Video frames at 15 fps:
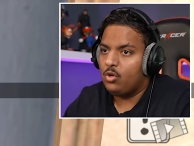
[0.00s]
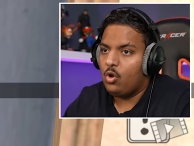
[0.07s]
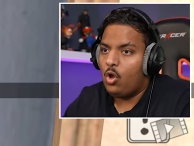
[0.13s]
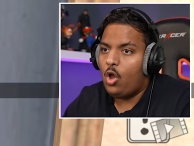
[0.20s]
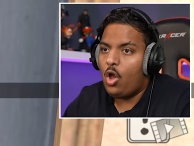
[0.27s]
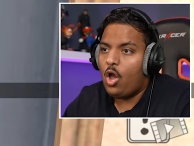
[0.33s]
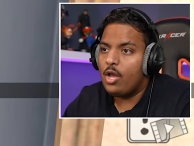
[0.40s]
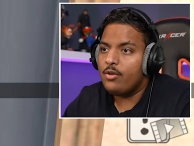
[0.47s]

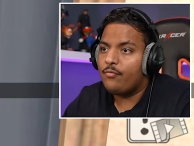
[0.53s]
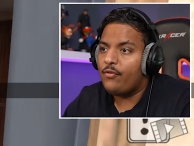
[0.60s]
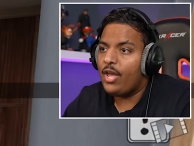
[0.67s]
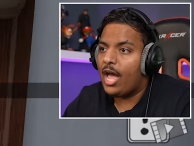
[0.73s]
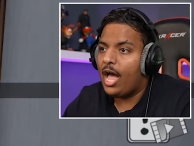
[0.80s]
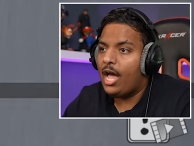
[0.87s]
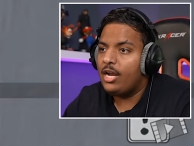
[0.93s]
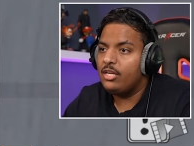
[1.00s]
هاي
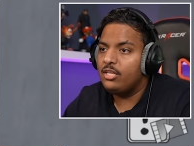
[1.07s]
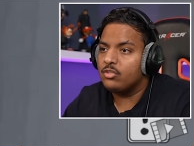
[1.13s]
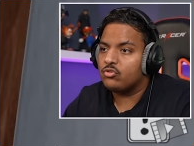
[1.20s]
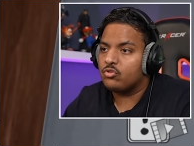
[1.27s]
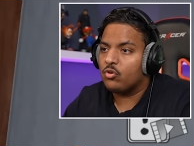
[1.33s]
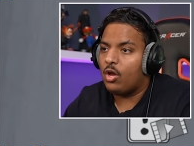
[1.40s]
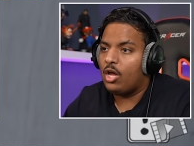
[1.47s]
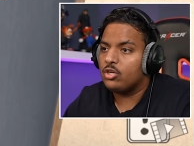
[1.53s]
في الين
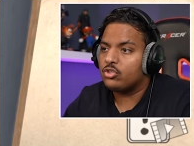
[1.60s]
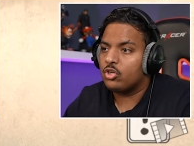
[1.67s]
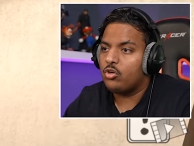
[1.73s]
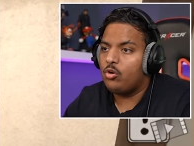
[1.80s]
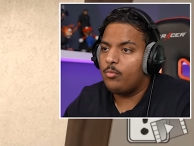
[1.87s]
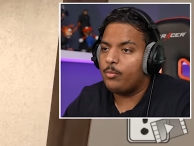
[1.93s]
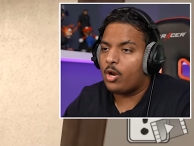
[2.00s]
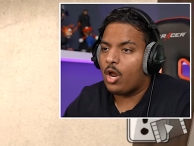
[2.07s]
صغار
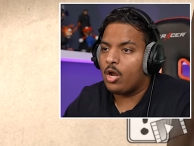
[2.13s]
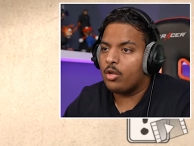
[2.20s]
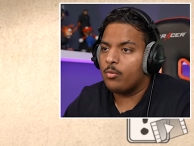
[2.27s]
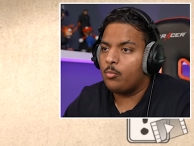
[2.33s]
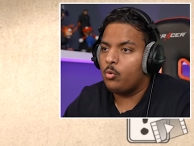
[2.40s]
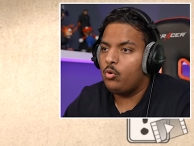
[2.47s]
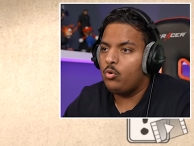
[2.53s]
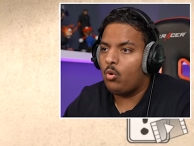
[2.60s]
شكلهم يراقبون